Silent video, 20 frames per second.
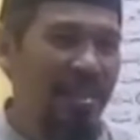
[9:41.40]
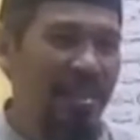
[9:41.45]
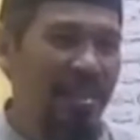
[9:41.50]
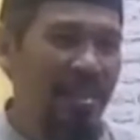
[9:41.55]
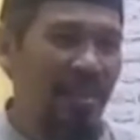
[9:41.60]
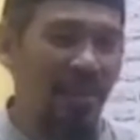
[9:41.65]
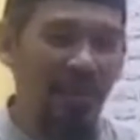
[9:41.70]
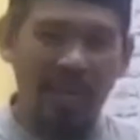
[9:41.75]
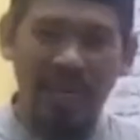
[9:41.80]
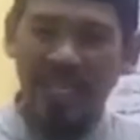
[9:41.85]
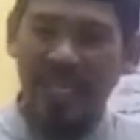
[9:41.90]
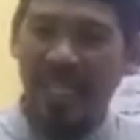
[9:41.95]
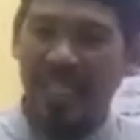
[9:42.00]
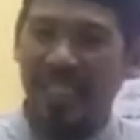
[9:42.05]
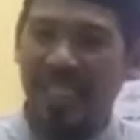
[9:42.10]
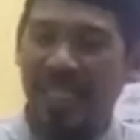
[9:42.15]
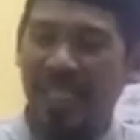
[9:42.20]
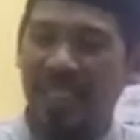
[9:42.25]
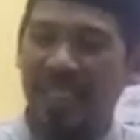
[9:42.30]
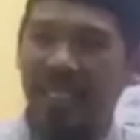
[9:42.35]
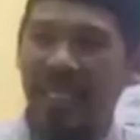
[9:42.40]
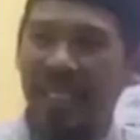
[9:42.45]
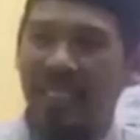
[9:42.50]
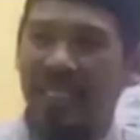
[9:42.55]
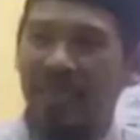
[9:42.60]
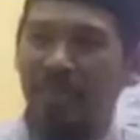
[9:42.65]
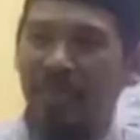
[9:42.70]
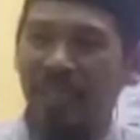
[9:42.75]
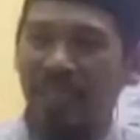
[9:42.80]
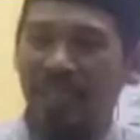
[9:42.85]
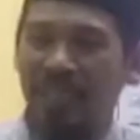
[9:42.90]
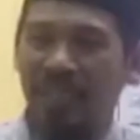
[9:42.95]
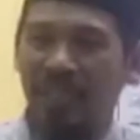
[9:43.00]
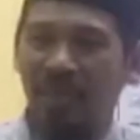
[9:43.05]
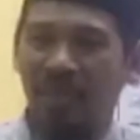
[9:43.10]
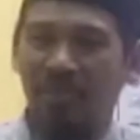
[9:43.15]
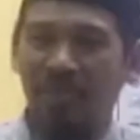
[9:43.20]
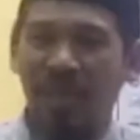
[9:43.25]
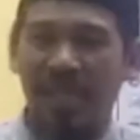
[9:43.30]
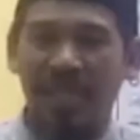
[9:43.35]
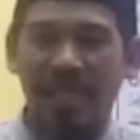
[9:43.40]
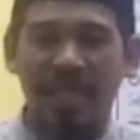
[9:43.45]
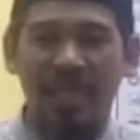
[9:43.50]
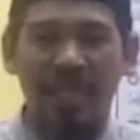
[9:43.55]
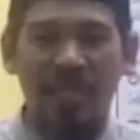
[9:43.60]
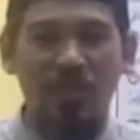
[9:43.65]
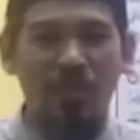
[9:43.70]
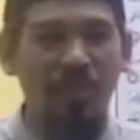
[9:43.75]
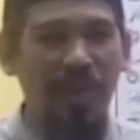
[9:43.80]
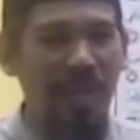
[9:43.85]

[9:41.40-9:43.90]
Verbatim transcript: Orang yang senantiasa mengistiqomahkan atau